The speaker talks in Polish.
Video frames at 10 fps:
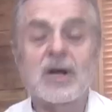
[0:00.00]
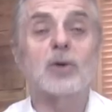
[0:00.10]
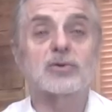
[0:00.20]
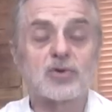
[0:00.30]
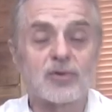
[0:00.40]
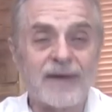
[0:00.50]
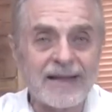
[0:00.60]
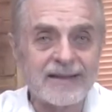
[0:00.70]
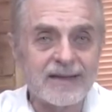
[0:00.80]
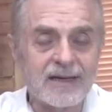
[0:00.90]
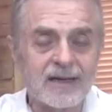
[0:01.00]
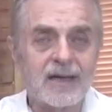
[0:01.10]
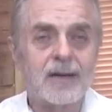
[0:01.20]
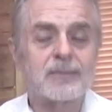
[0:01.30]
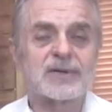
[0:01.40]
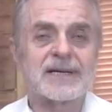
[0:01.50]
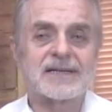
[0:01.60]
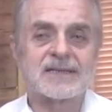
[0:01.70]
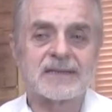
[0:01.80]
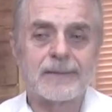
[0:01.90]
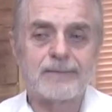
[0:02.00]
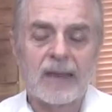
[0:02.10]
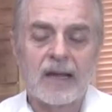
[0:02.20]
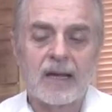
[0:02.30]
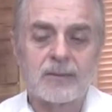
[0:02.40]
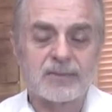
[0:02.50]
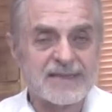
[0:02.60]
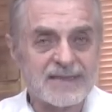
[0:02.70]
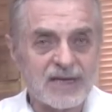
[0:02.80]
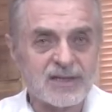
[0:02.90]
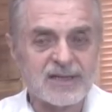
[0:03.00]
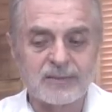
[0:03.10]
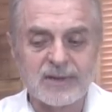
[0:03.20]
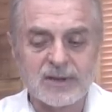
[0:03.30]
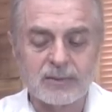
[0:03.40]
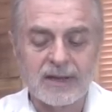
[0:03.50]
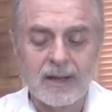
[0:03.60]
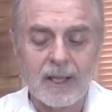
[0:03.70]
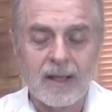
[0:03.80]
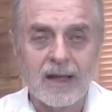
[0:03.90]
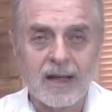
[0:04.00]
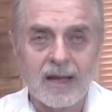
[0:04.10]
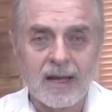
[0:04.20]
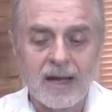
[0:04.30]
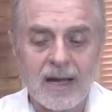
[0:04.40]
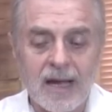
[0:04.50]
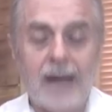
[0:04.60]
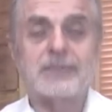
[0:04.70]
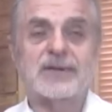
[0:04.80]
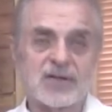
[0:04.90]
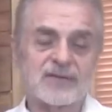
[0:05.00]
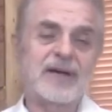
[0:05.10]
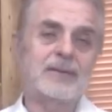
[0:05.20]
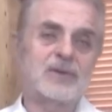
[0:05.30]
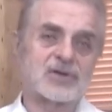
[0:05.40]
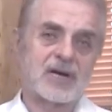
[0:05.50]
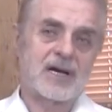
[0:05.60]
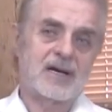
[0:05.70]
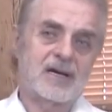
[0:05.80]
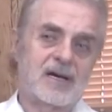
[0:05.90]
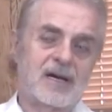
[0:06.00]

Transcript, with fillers: nieodczuwalnych przez, przez nasze zmysły. A przecież wiemy, że